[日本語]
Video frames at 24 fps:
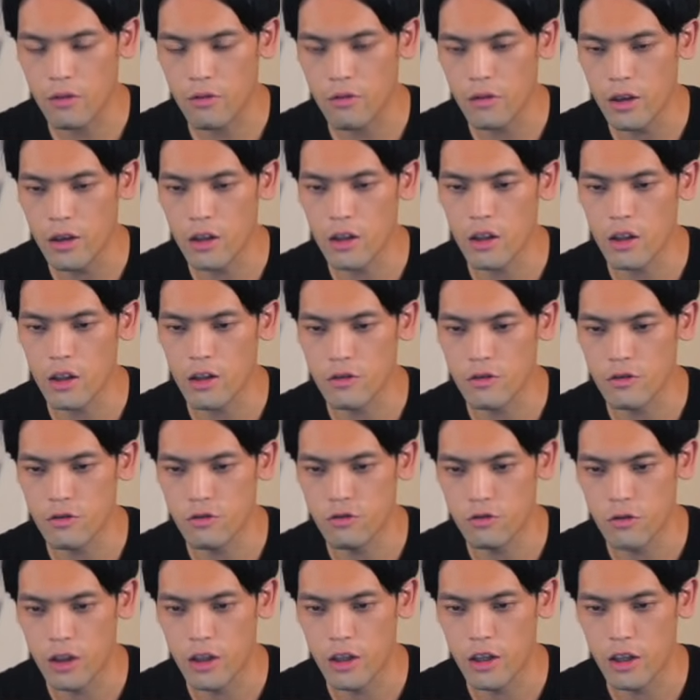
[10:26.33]
と一気に
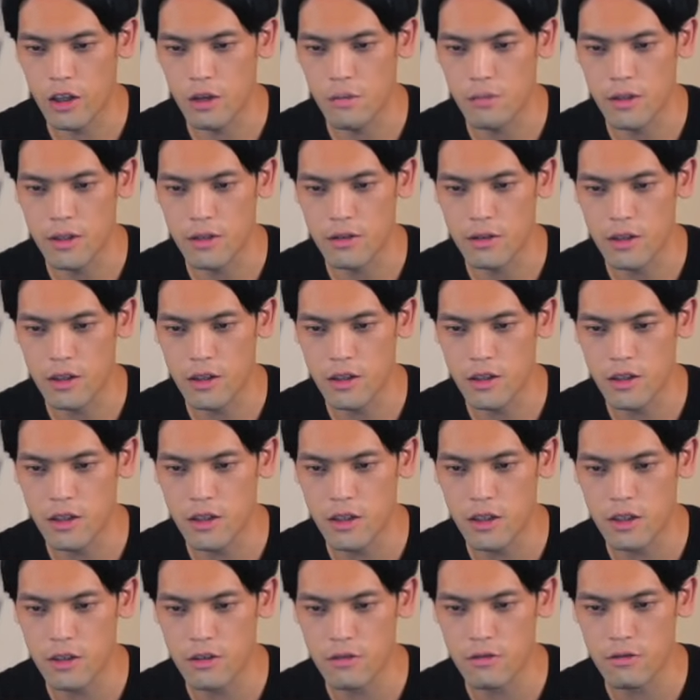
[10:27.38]
充電できますね。
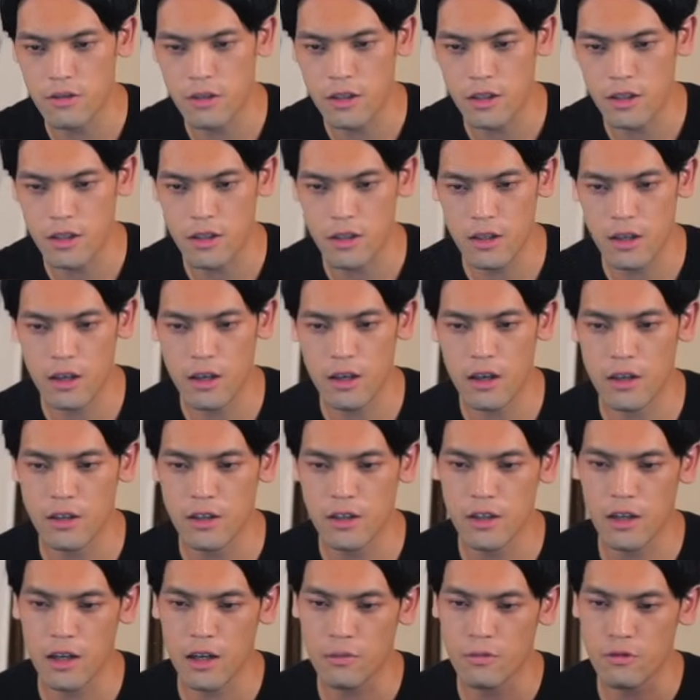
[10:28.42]
C2 です。え
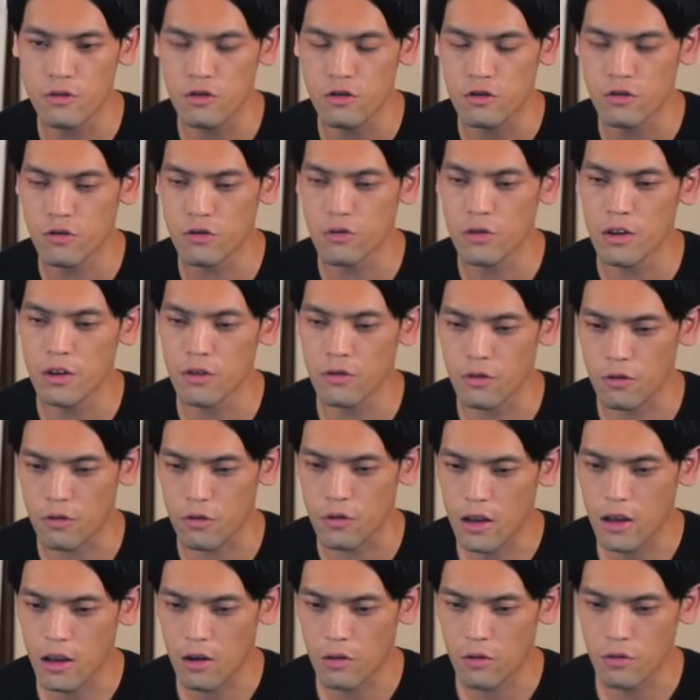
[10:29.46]
しかも 15W
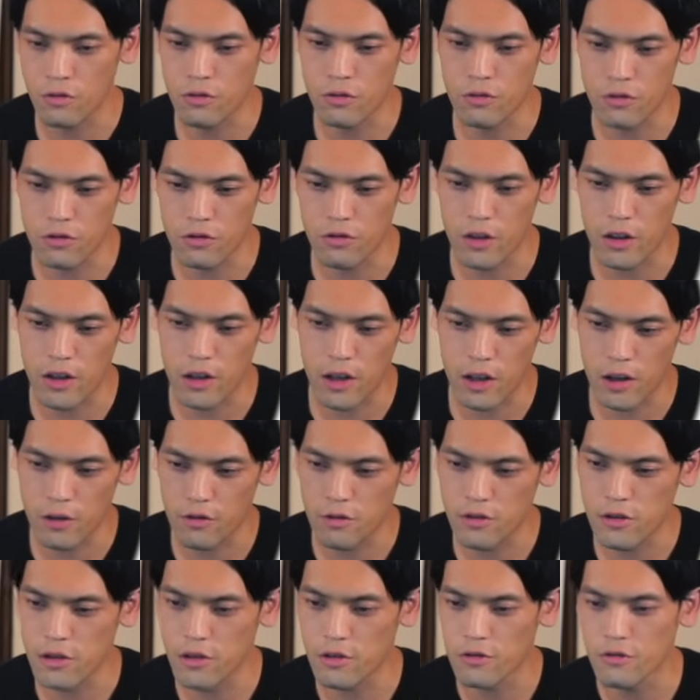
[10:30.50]
の、えー、高速充電
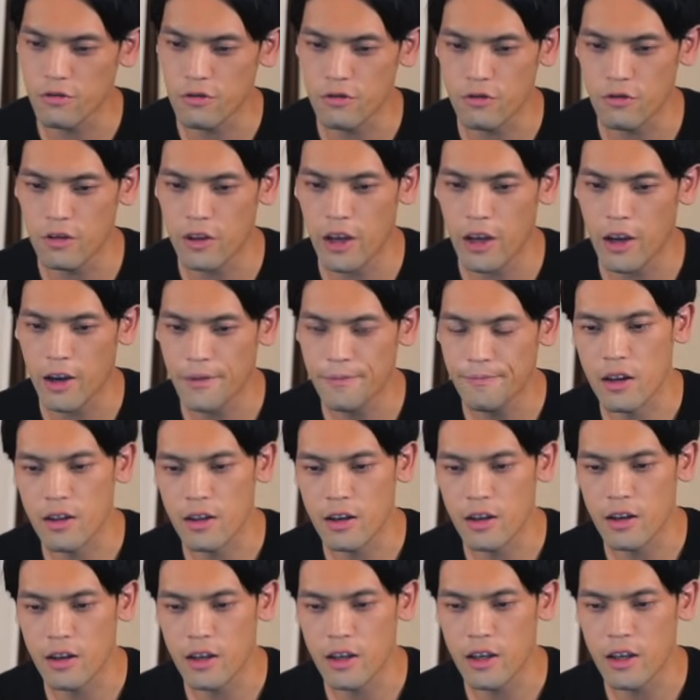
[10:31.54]
対応しているのでか
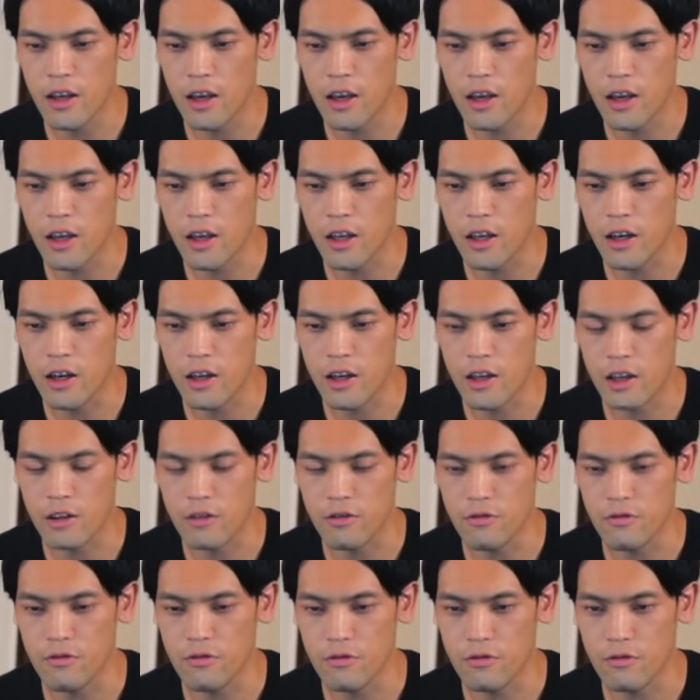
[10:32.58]
なり、えー、いいかな
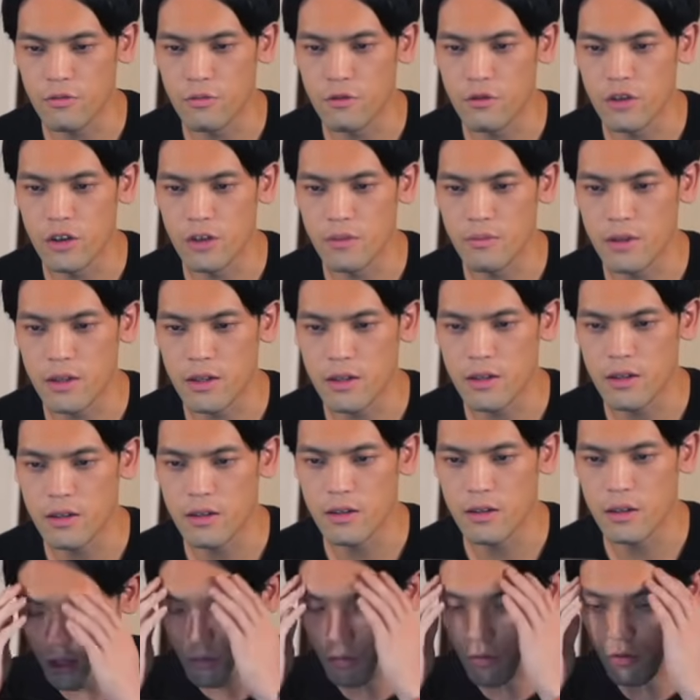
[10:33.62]
と思いま
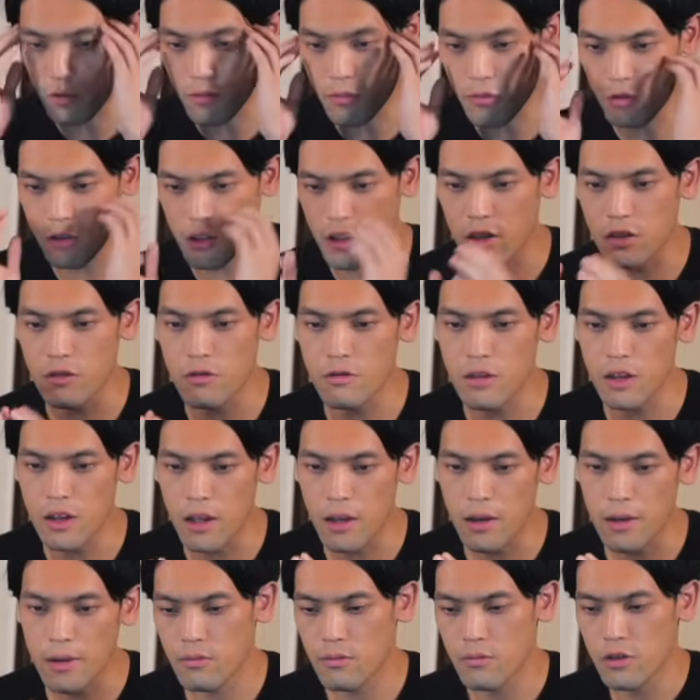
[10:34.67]
す。しかもこれ持ち運んで
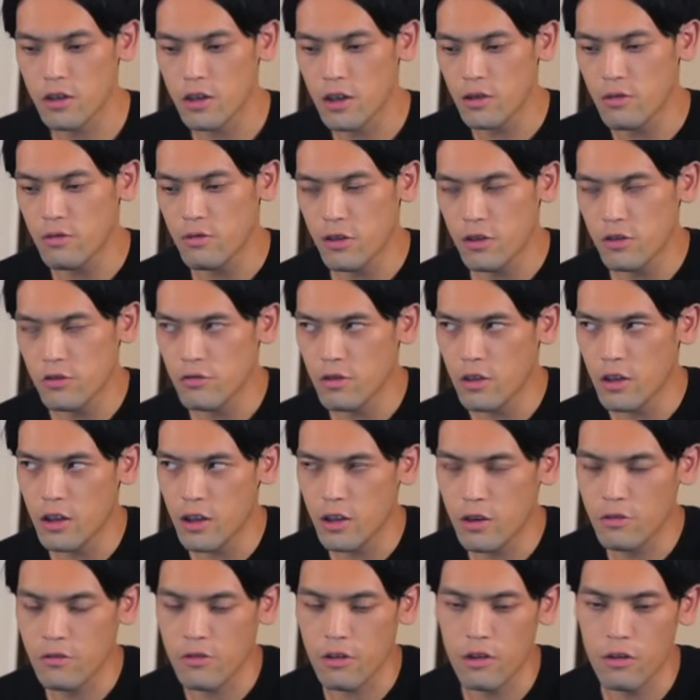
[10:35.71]
ね、持ち運んで充電
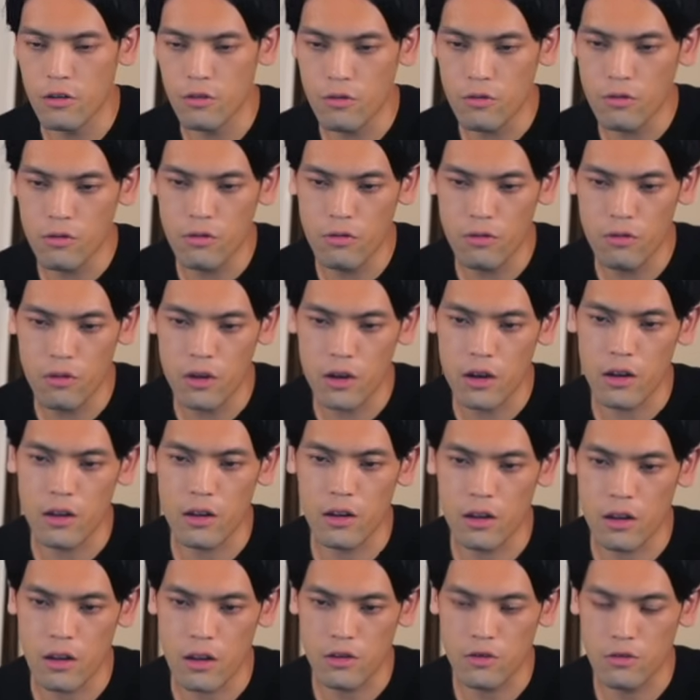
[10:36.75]
できるんで旅行とか
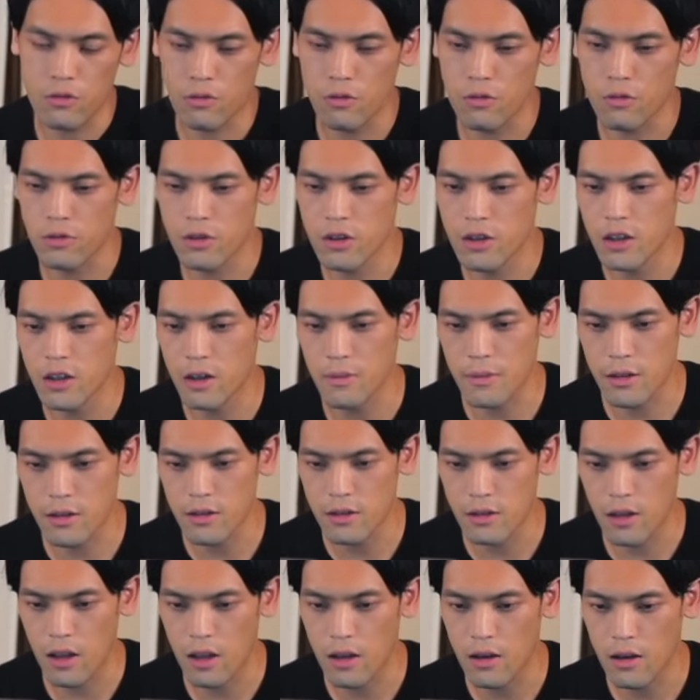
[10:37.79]
でね、重宝してま
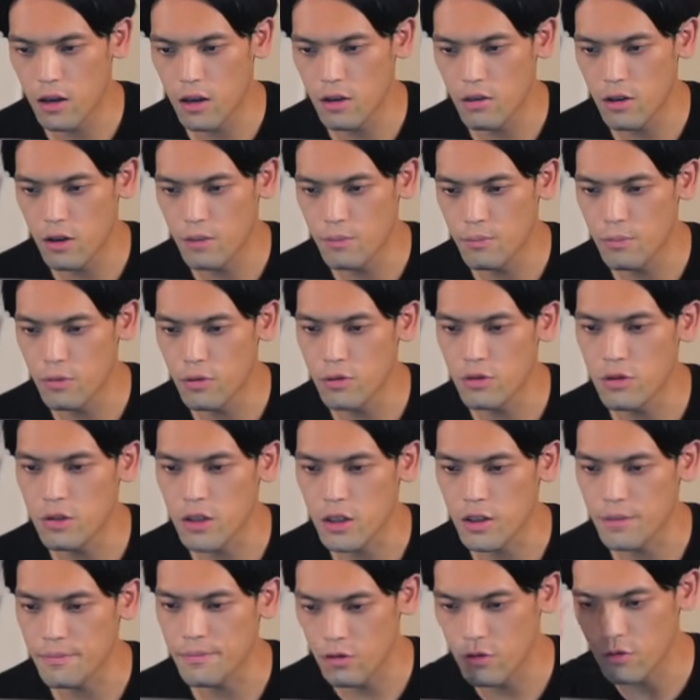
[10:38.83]
すね。あの Apple
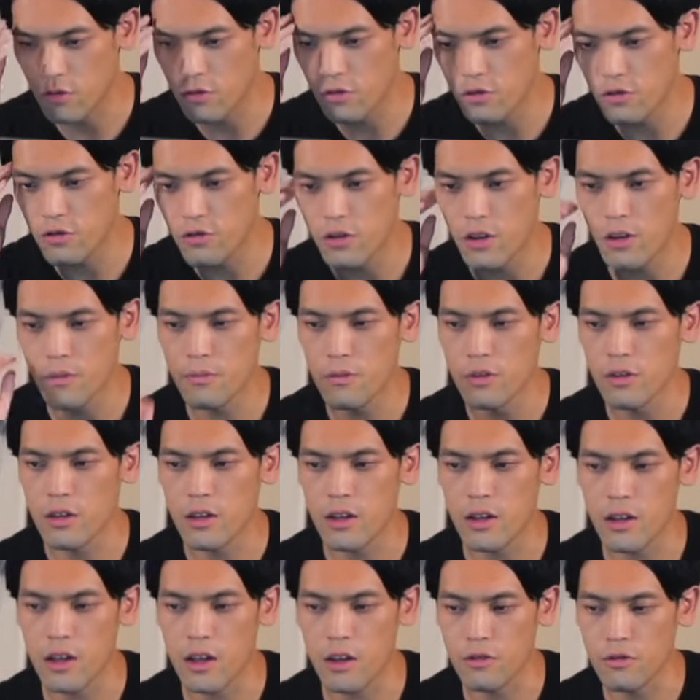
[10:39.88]
Watch 急速充電も
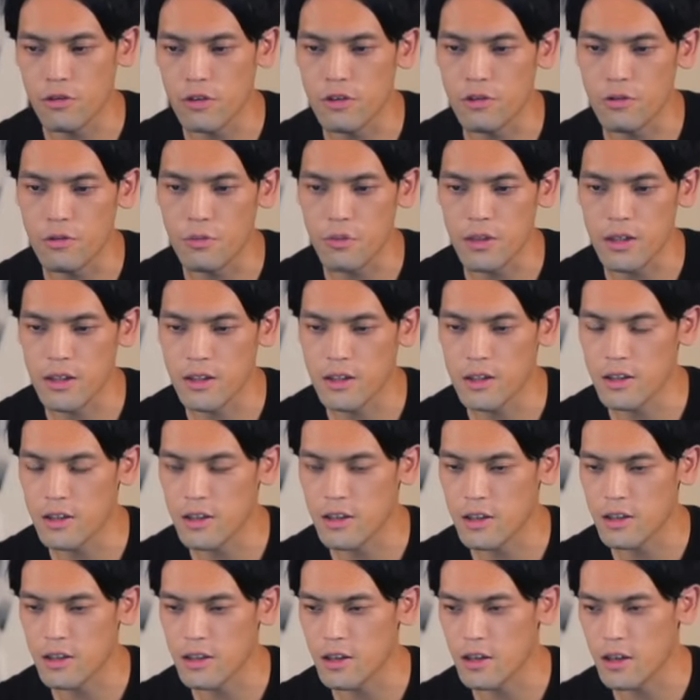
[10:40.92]
対応しております。